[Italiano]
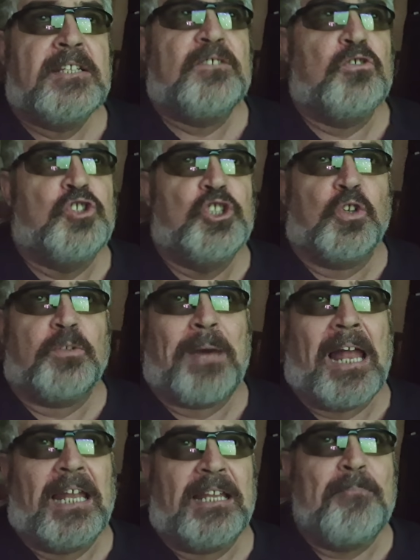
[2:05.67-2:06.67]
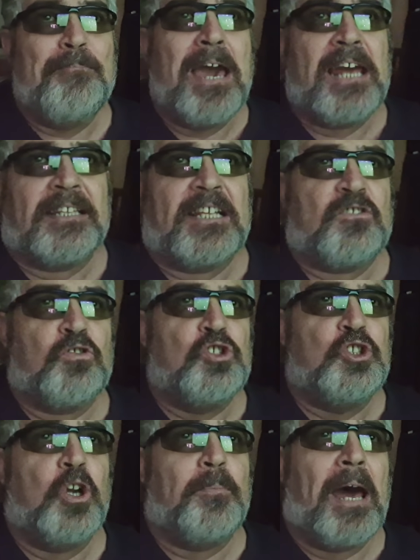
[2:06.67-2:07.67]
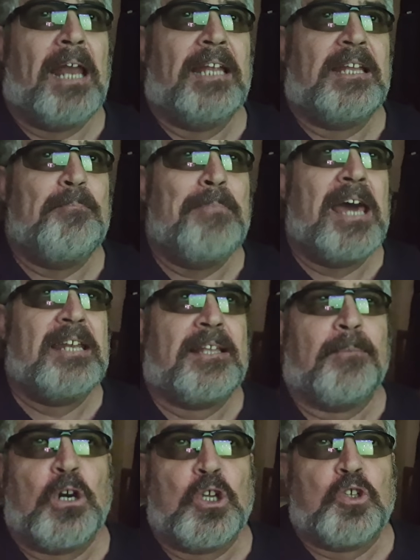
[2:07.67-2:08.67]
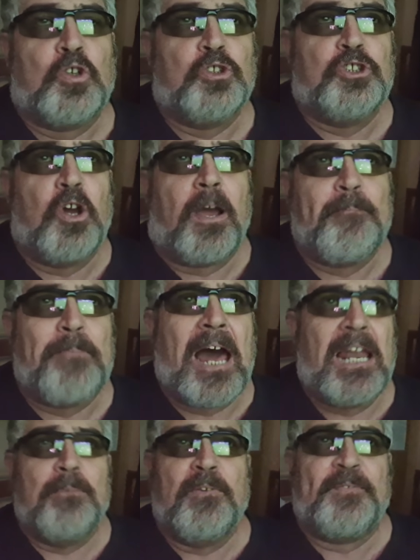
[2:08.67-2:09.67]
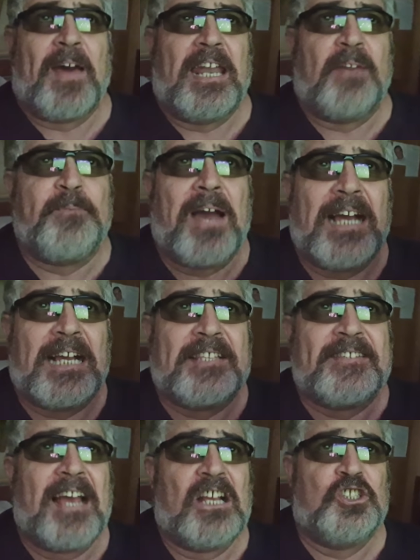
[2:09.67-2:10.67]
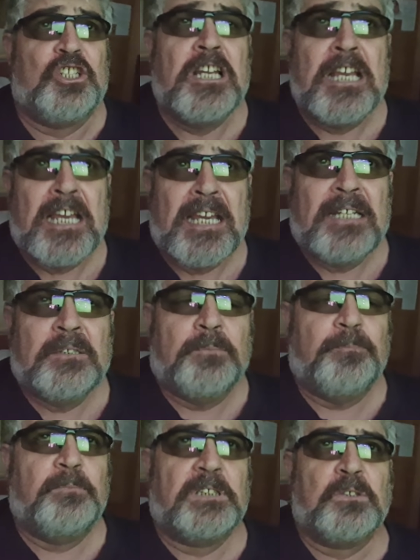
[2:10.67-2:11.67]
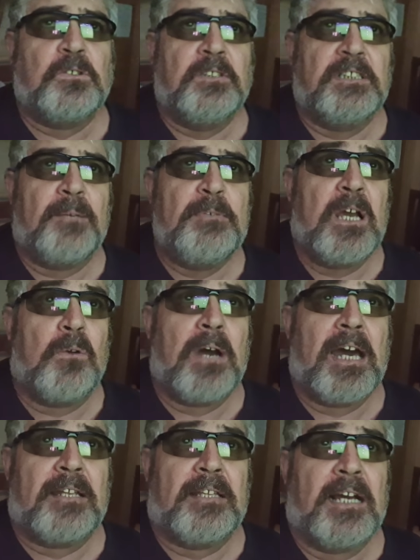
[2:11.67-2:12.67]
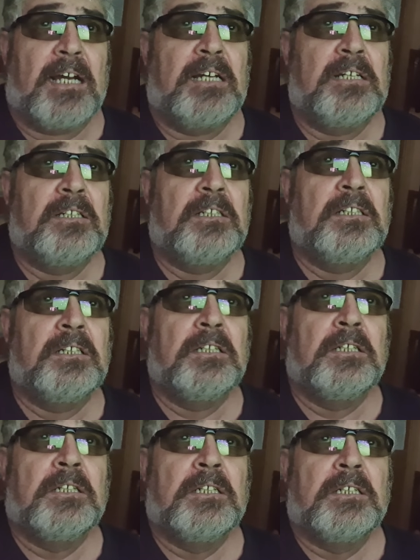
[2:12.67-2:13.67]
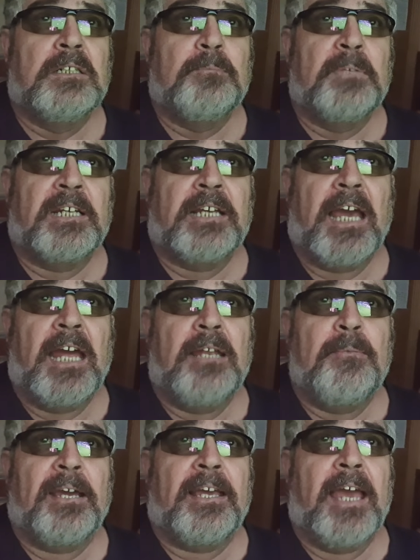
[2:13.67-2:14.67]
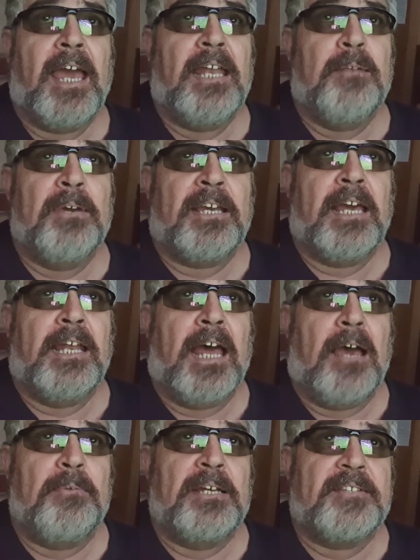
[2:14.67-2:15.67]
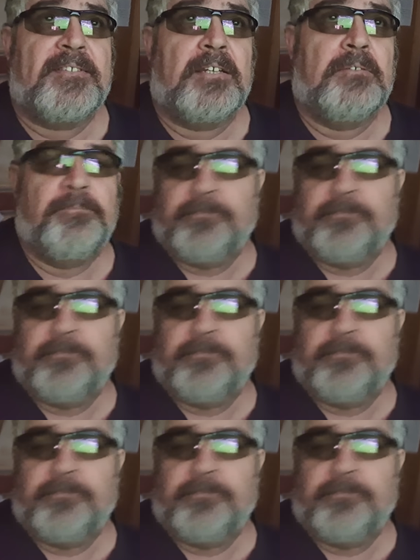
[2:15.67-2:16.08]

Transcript: sto giro palla de merda, sto giro palla de merda, porco dio che palle, mi fanno a fare incazzaggi. Madonna mia, guarda. McKen, McKen, McKen ha perso.